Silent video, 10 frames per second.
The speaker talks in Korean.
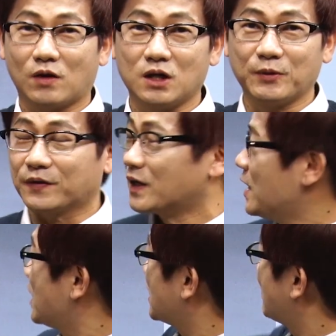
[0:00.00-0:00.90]
걸리면
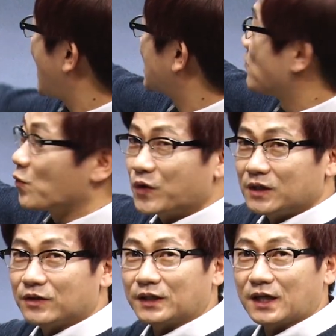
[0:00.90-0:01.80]
이만큼
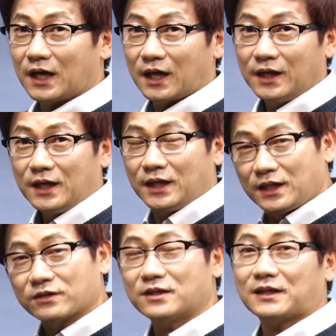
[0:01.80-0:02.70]
옮기는 거니까
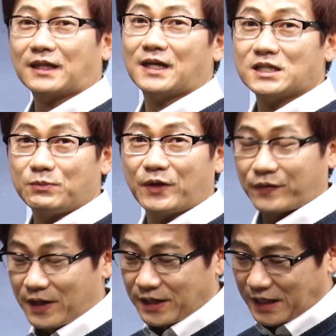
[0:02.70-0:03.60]
이것을 다 따지면
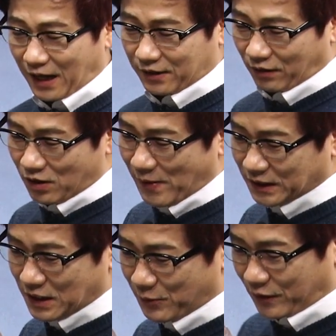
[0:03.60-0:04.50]
약 얼마가
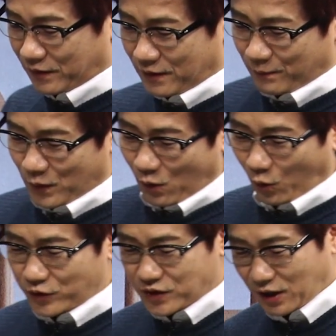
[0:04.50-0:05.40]
되냐면
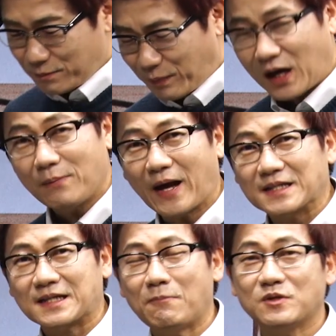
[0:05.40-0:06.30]

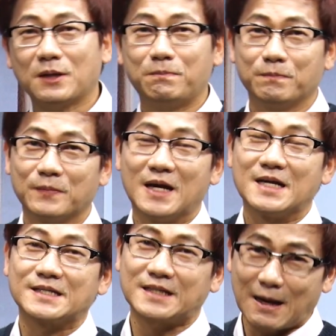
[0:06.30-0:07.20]

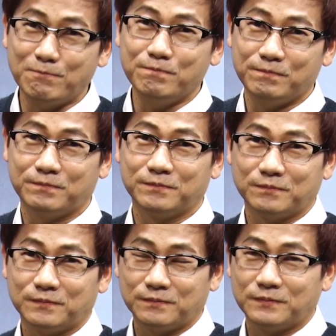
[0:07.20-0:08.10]
5,833
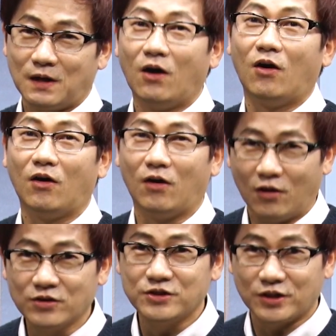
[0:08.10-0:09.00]

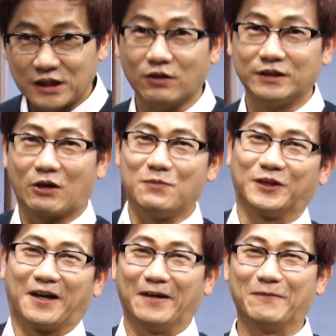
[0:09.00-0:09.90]
억년이 걸린다고
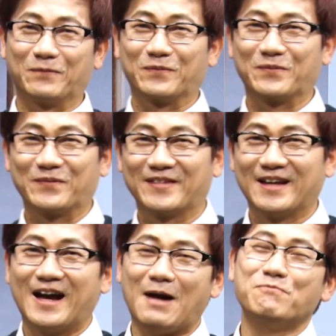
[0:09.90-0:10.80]
합니다.
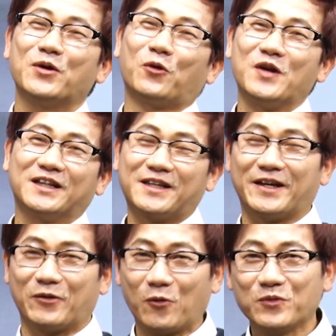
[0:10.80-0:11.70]
한 번 올릴 때
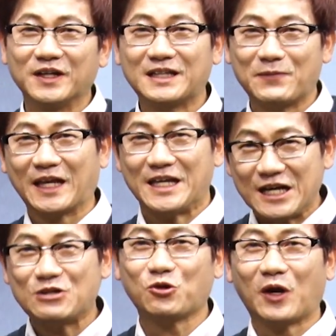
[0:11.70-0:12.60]
옮길 때마다
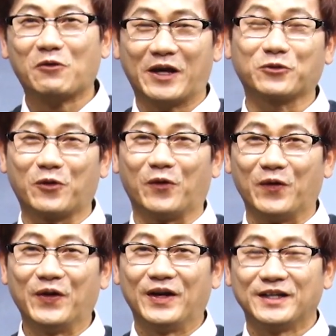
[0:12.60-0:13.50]
1초라고 해도
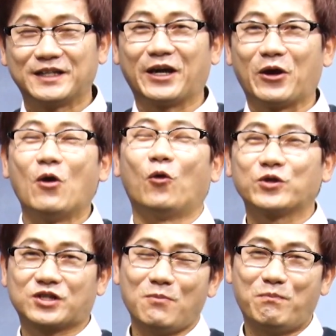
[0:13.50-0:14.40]
이게
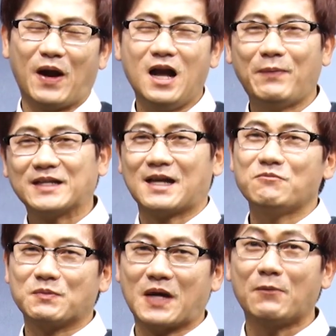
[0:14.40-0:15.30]

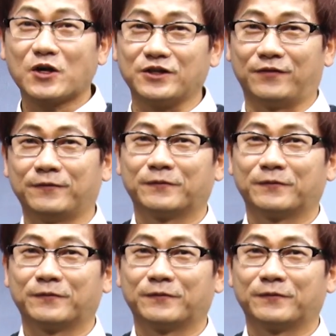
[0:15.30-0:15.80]
5,833억 년.